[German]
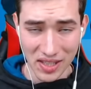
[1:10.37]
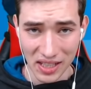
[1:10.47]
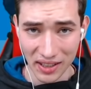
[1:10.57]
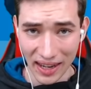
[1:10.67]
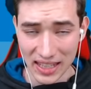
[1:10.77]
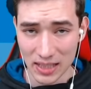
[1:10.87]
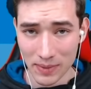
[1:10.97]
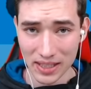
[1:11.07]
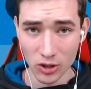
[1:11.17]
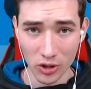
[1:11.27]
wir jetzt hier direkt
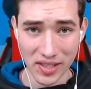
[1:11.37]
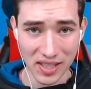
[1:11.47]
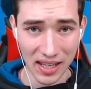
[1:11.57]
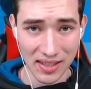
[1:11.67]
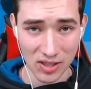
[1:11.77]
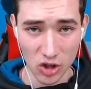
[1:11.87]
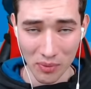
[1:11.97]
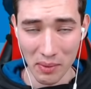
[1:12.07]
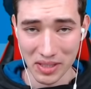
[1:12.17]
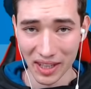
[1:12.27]
mit den neuen Skins und
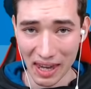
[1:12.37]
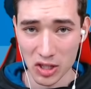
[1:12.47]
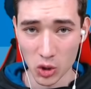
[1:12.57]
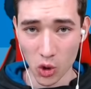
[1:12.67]
kommen damit direkt zu